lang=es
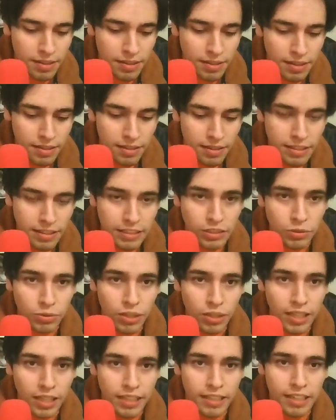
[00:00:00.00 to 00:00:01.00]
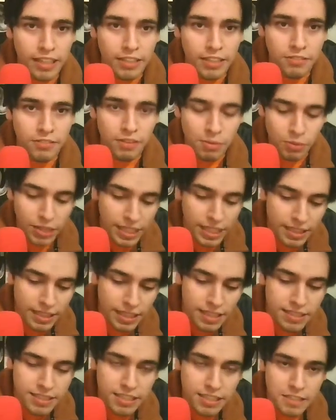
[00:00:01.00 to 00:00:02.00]
Es una de las
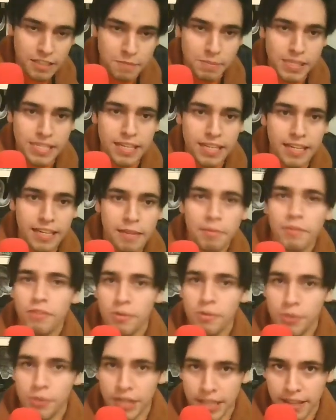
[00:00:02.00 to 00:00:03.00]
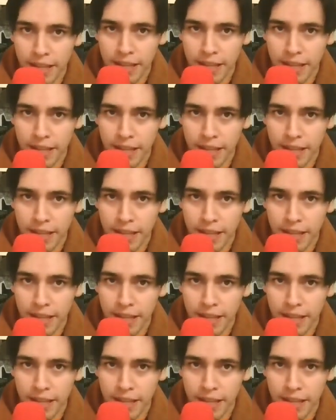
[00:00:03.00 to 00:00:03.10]
favoritas. Después daré mi favorita.